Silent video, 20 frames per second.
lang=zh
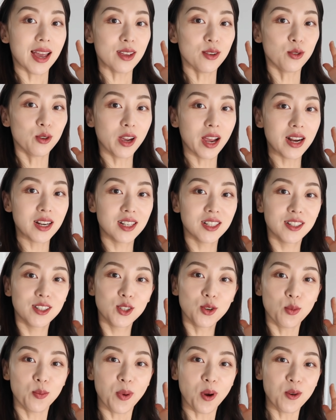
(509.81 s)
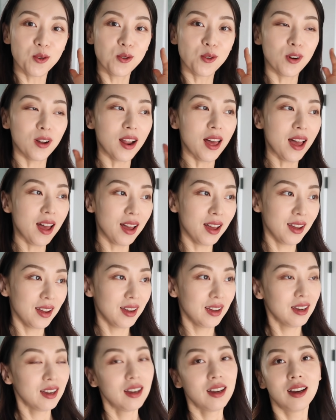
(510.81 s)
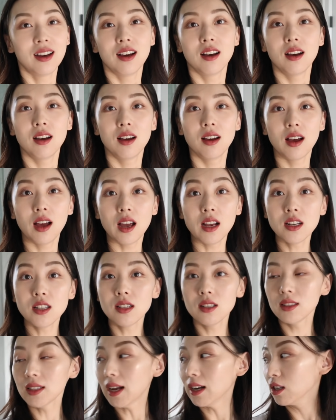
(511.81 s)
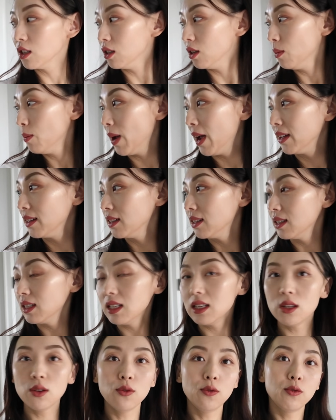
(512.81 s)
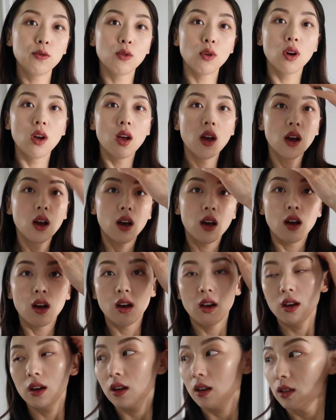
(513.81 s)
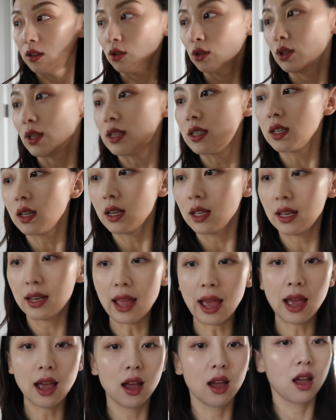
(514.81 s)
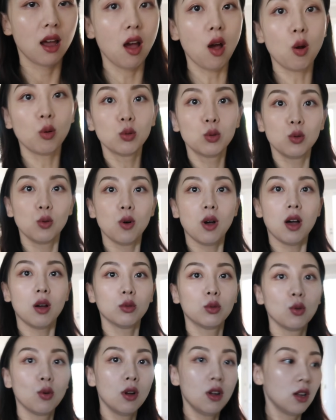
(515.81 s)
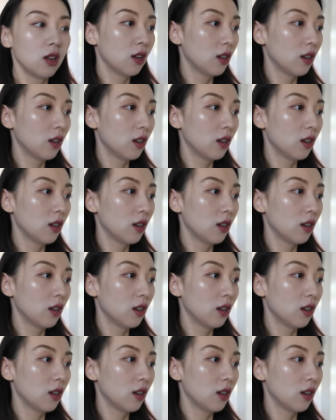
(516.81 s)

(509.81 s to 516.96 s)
又开始收包裹啦，嗯，还是打折买的衣服，呃，都在这里呢，好多好多。